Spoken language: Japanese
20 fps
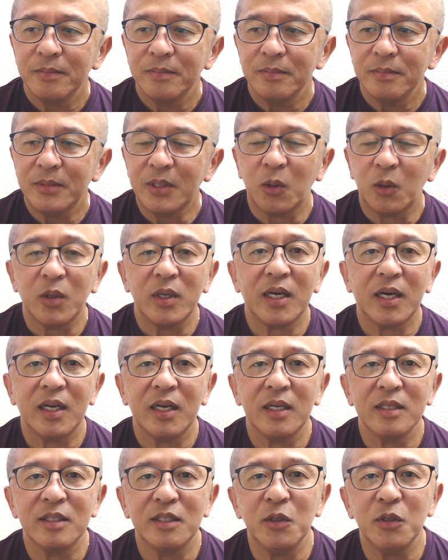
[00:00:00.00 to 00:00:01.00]
いや、これだか
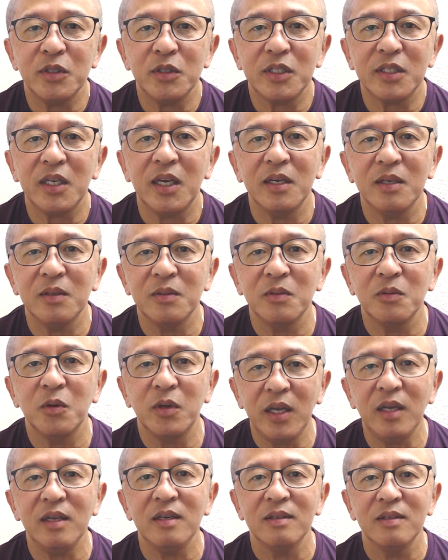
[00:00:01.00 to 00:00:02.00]
ら、司法試験を
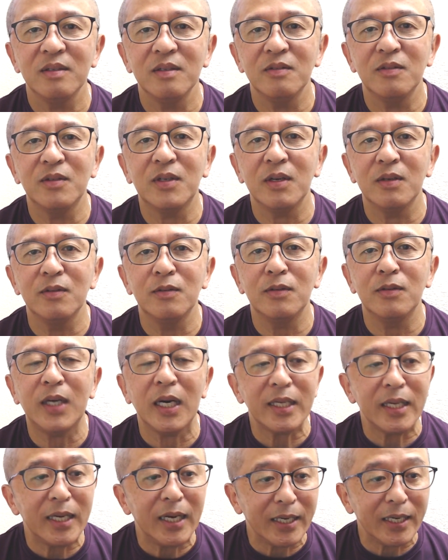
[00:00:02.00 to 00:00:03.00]
ね、受か
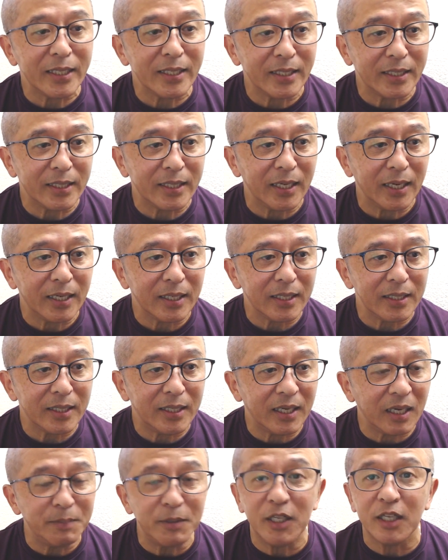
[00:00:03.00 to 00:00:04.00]
らなかった、ひ
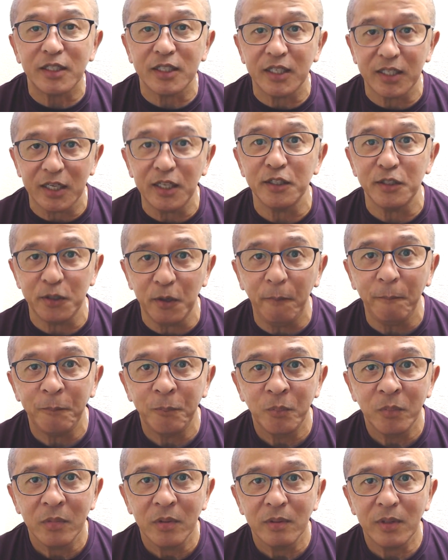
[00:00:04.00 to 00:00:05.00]
がみで言ってるんじゃないですよ。
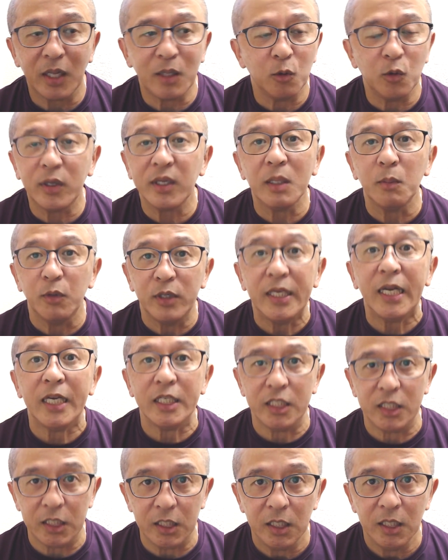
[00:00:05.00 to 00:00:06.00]
だって受けてもいない
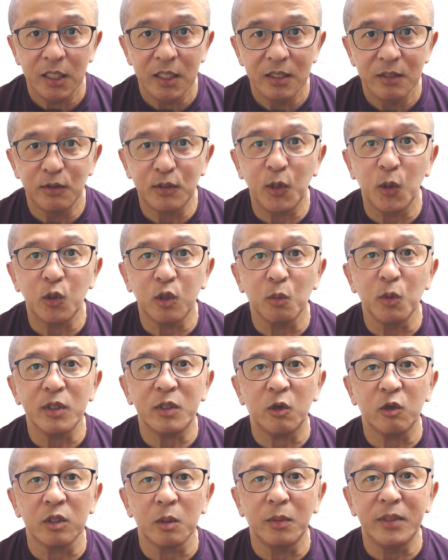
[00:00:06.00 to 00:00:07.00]
し、受けようと思っ
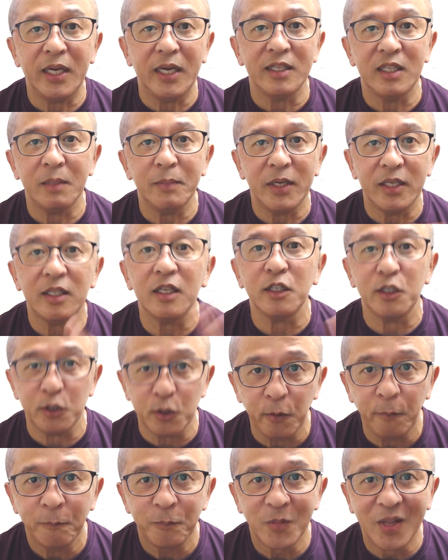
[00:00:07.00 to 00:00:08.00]
たこともないって今言ったで
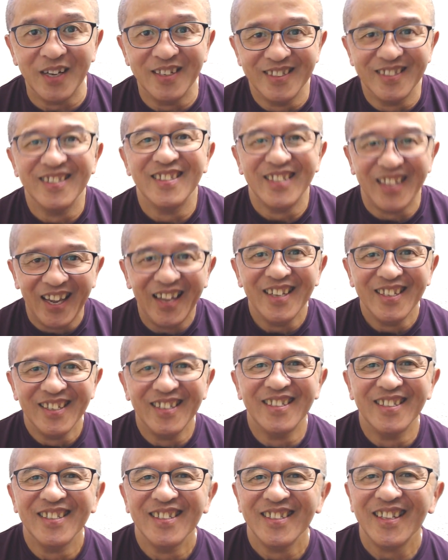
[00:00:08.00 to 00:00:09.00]
しょ
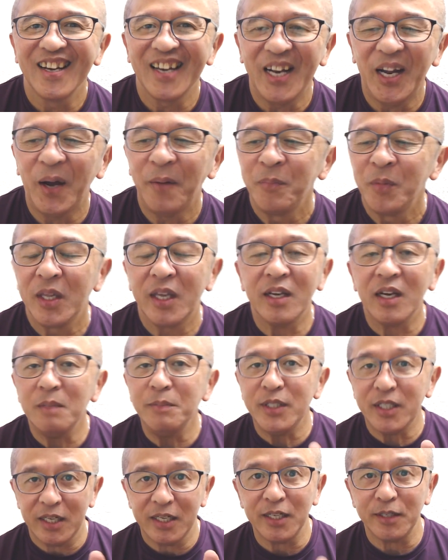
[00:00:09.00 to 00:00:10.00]
だから、ひが
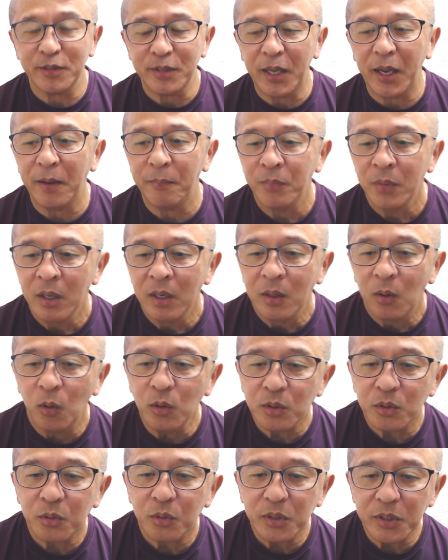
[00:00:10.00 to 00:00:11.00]
みじゃなくて、
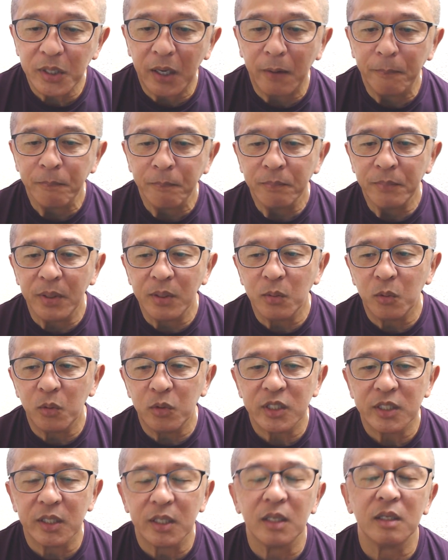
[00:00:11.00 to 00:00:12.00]
本当にね、弁護
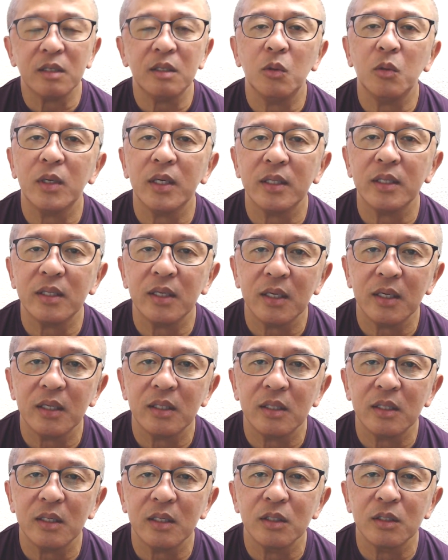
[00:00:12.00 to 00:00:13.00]
士じゃなくてよかったなっ
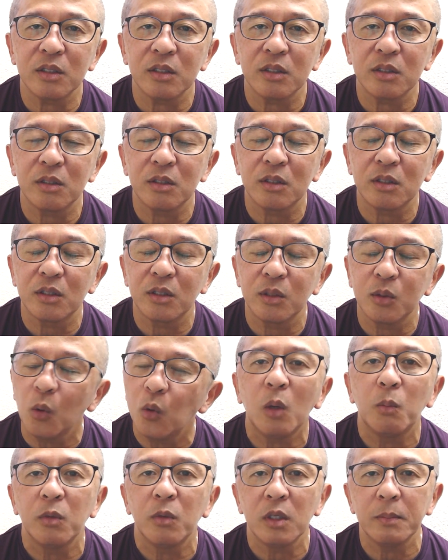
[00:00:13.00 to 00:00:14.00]
てのはすご
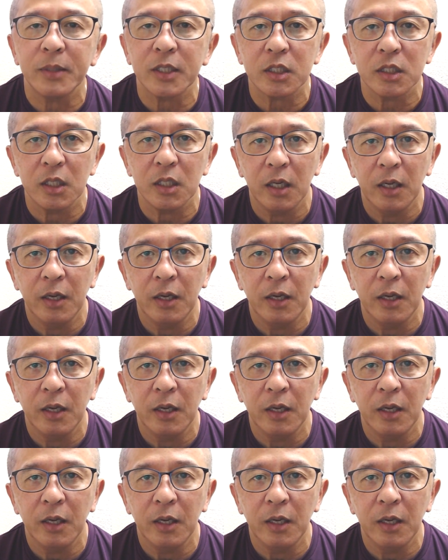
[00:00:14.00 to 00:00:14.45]
く思います。